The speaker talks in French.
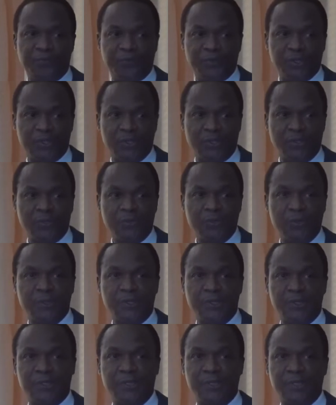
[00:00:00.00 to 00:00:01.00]
faisons,
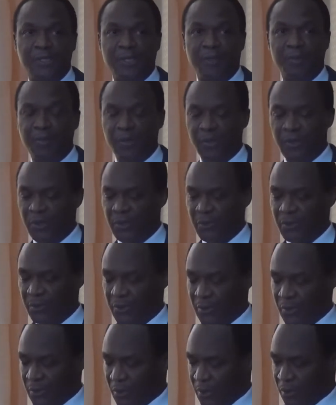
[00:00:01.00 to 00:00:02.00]
c'est d'abord
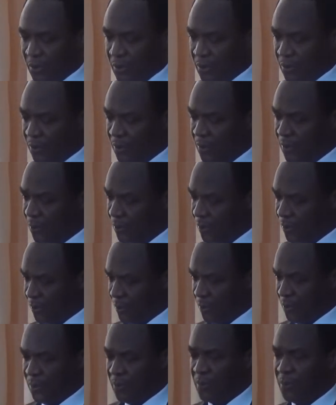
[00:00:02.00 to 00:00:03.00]
de
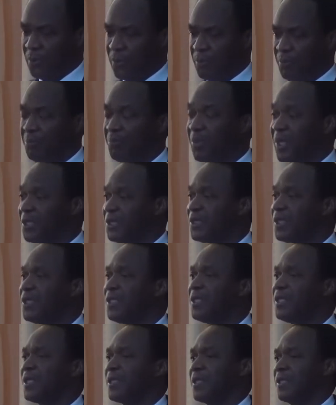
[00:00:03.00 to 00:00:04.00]

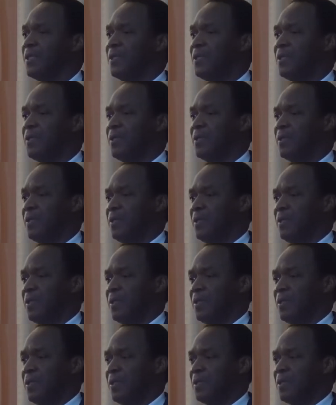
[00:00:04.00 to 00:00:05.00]
maintenir,
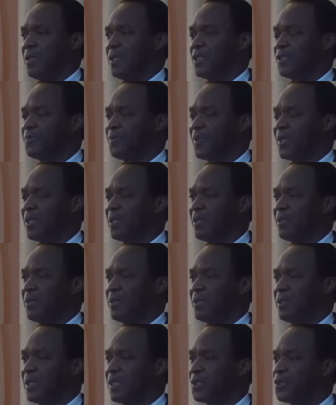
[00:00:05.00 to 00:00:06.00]
n'est-ce
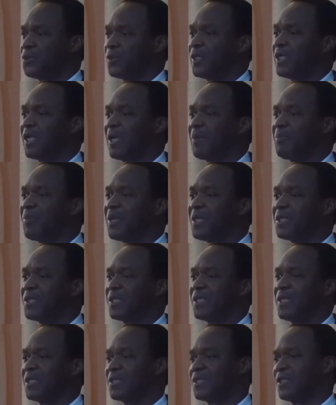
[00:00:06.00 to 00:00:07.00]
pas, d'assurer la
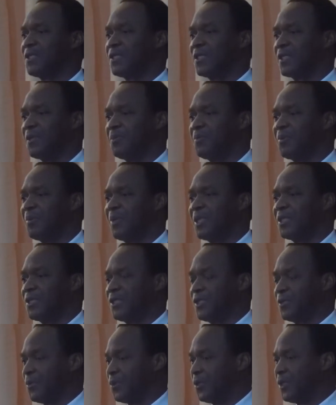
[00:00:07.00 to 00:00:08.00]
maintenance des équipements
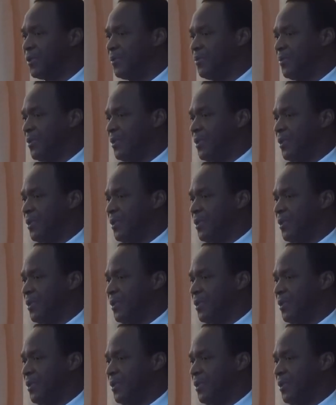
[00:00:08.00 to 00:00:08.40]
disponibles.